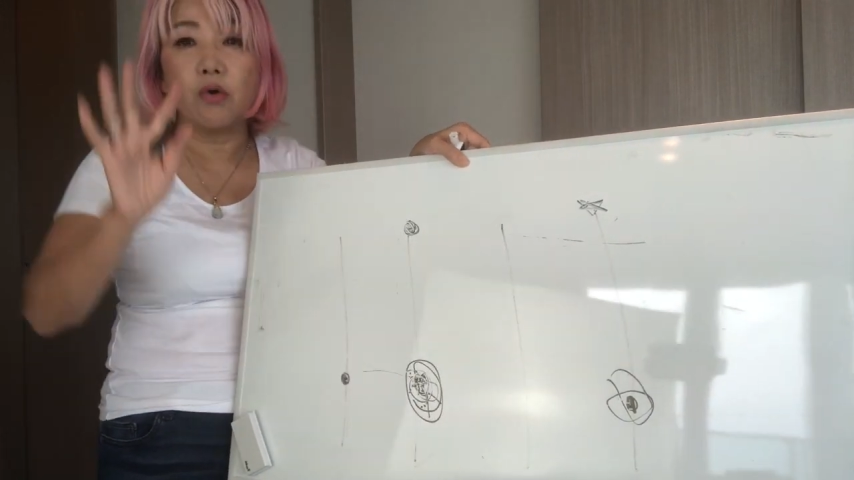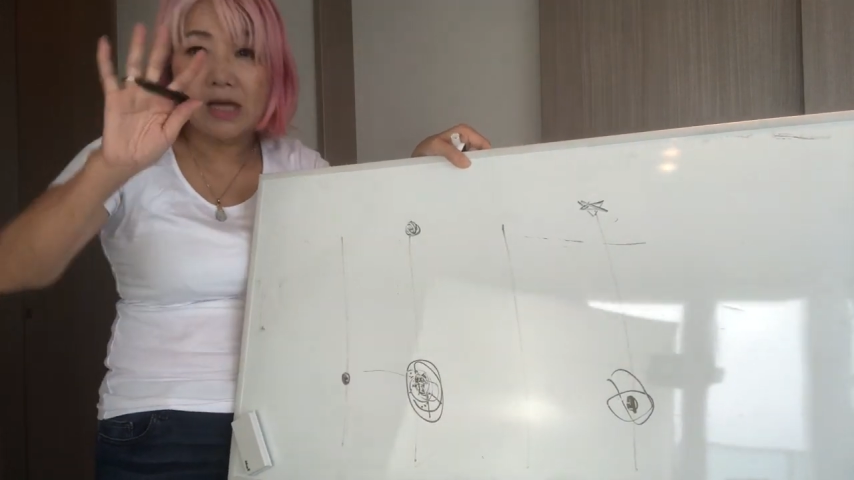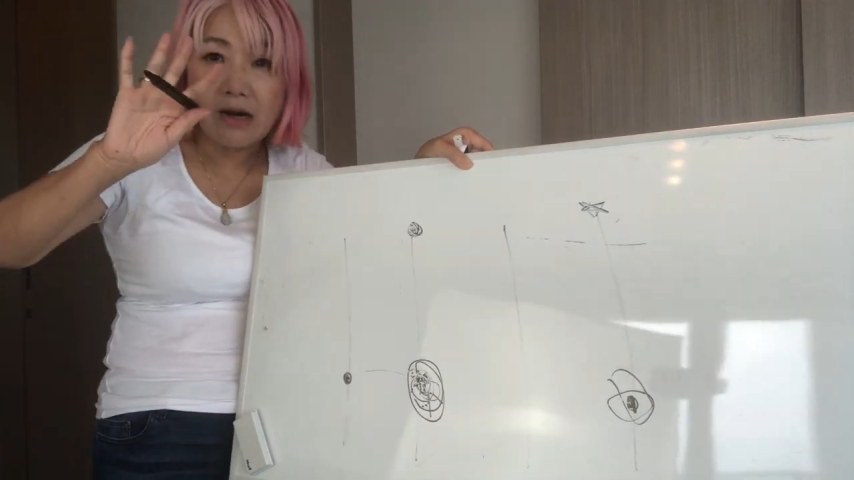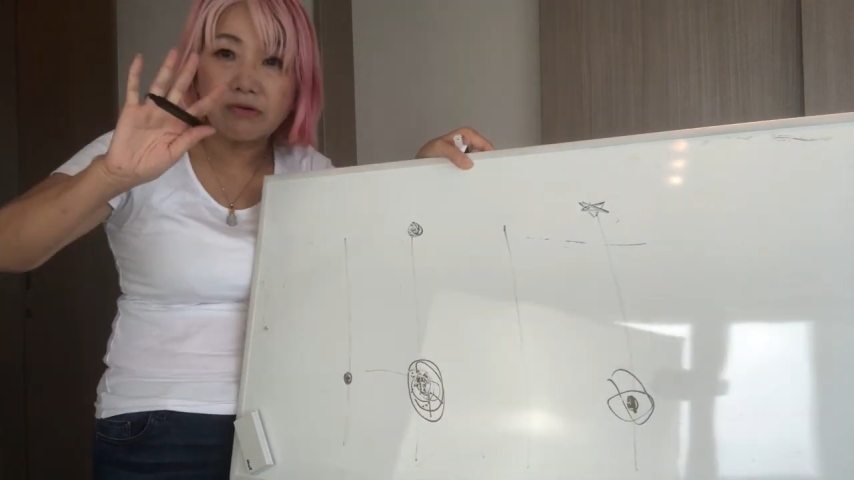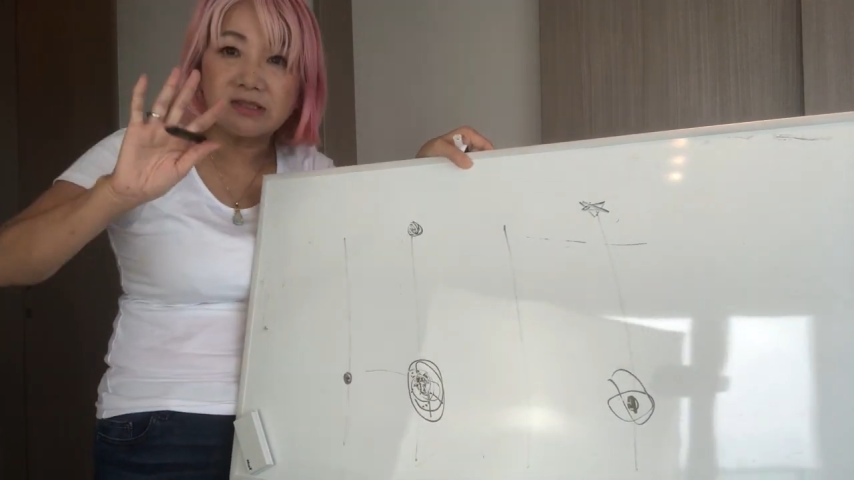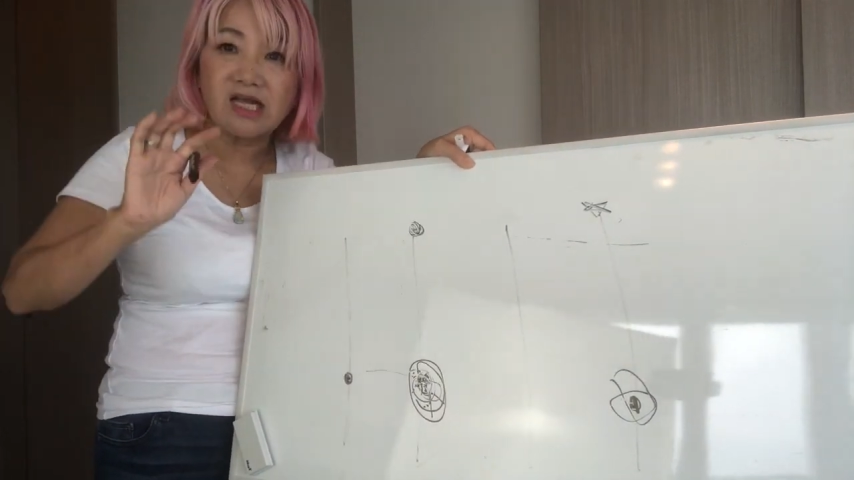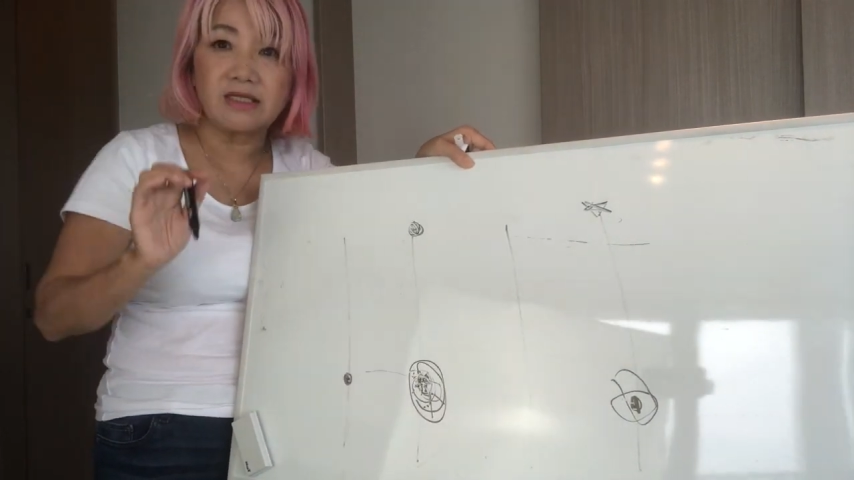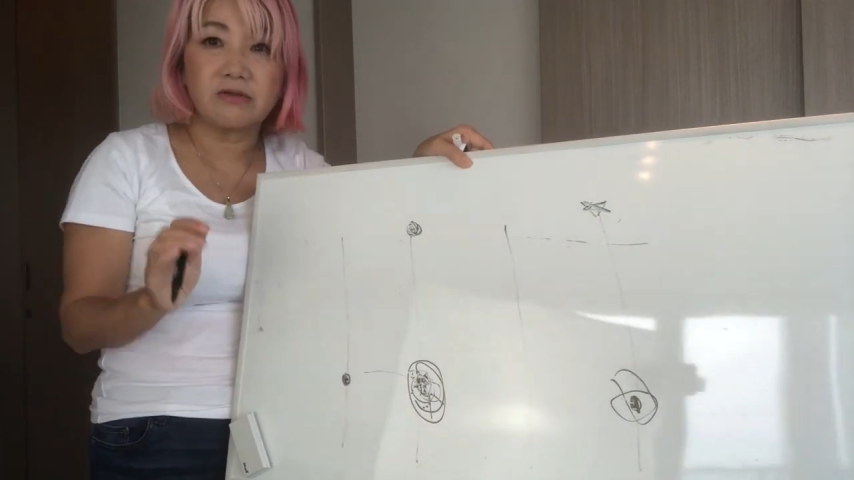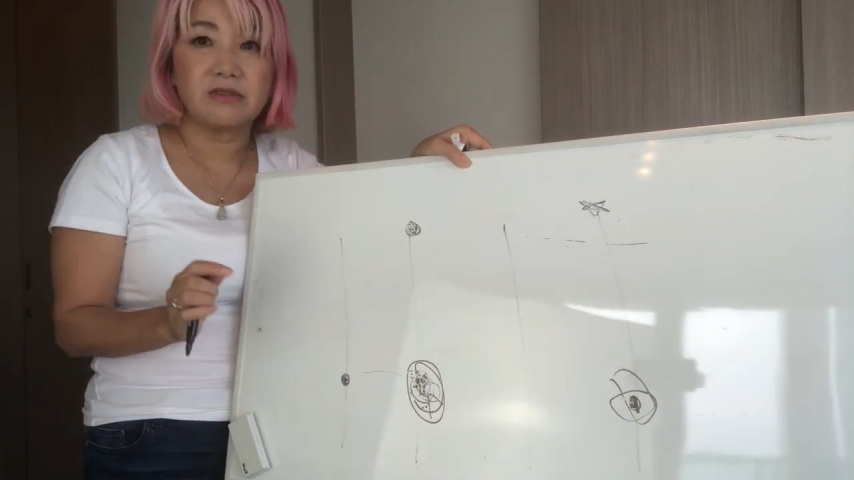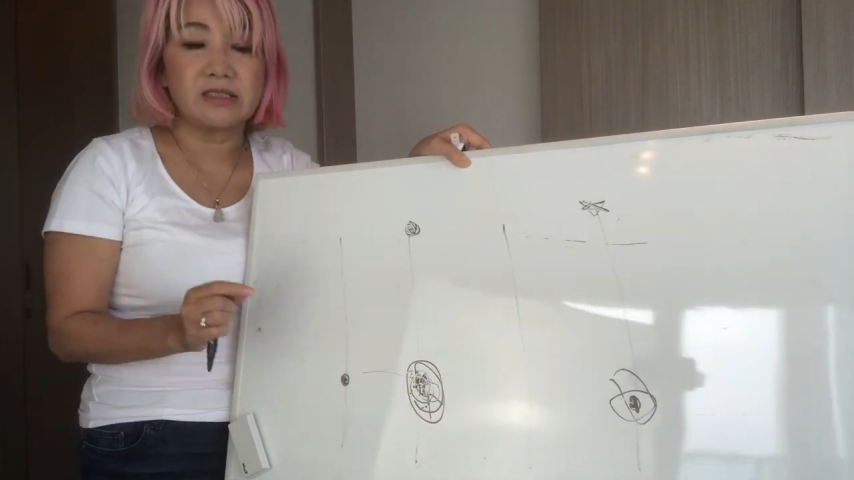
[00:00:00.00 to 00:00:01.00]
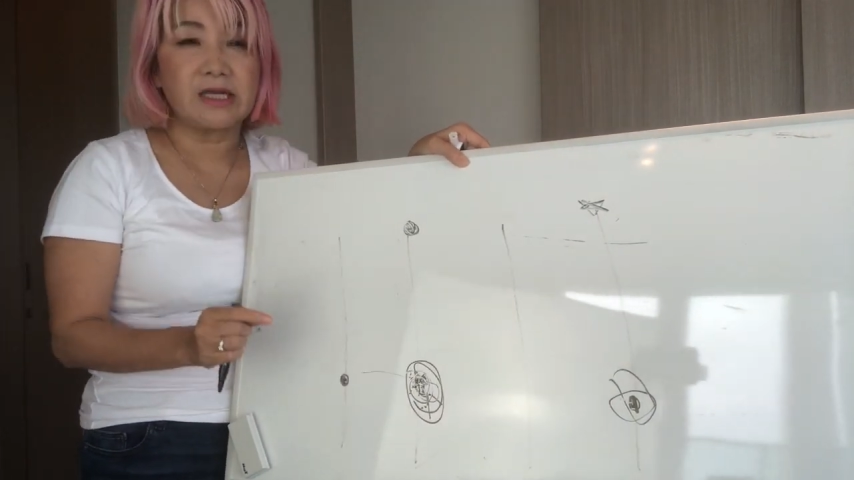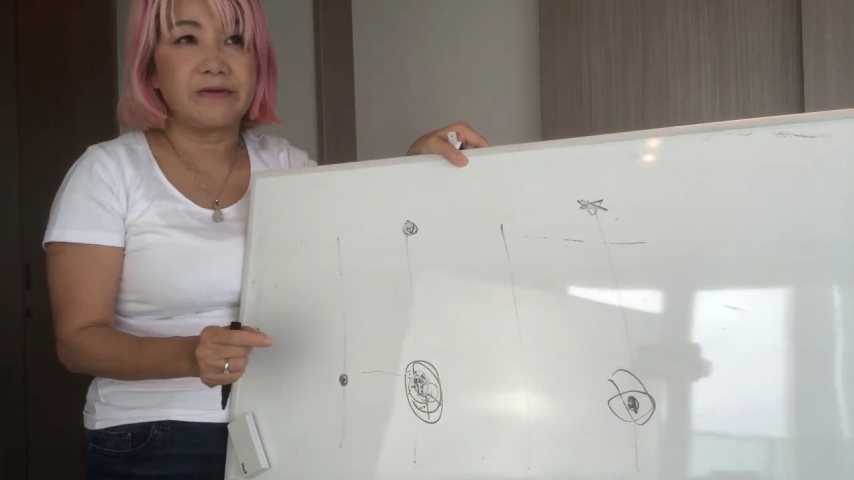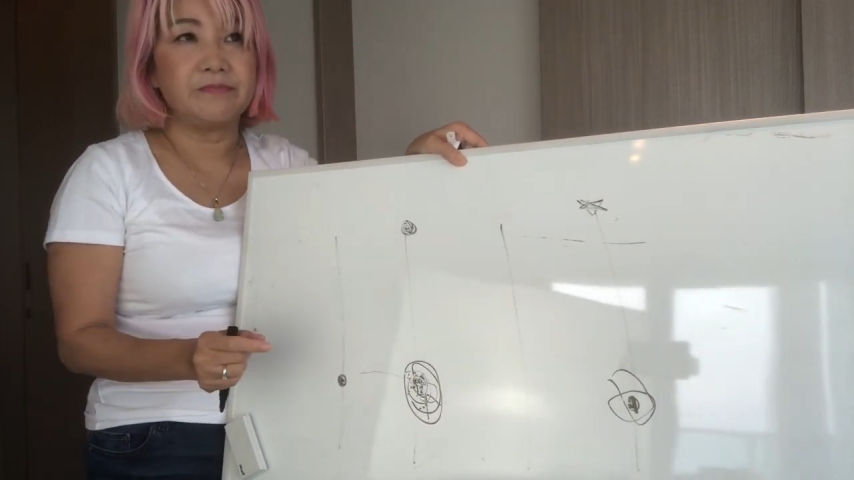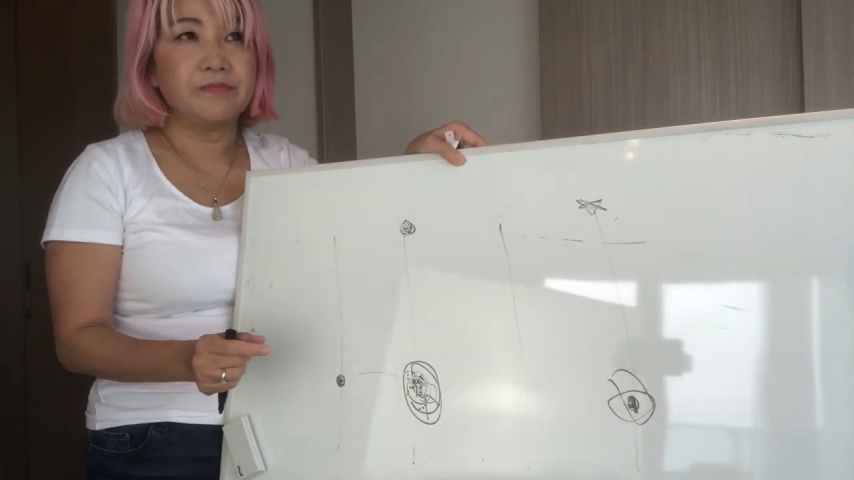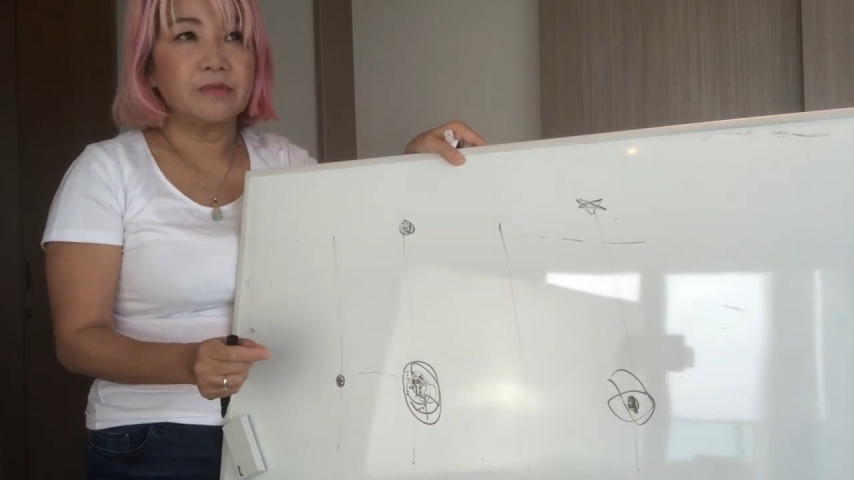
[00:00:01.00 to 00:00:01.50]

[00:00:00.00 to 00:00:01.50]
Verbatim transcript: 五感を使ってください